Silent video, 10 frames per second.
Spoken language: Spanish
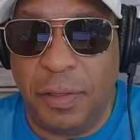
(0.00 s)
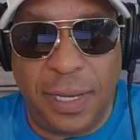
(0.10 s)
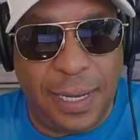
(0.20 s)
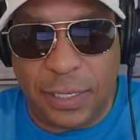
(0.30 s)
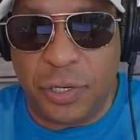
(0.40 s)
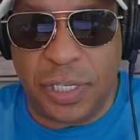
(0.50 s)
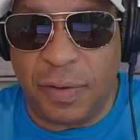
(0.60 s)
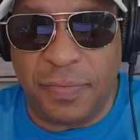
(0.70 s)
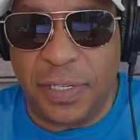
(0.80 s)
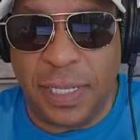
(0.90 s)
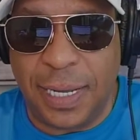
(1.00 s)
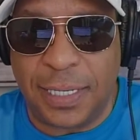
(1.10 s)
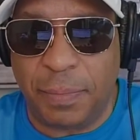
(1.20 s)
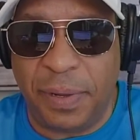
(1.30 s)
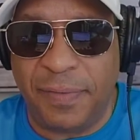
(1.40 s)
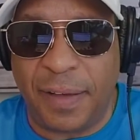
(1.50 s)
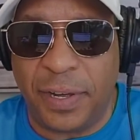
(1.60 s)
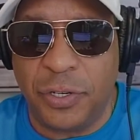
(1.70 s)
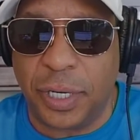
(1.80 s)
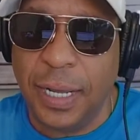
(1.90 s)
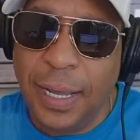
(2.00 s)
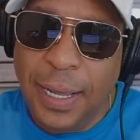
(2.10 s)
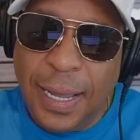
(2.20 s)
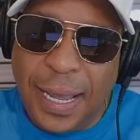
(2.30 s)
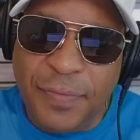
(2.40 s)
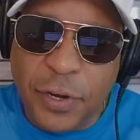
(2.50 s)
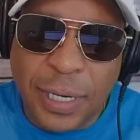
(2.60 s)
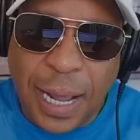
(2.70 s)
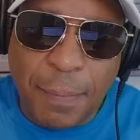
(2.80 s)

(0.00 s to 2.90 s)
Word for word: hacer nada excepto eh, comprar el S&P 500.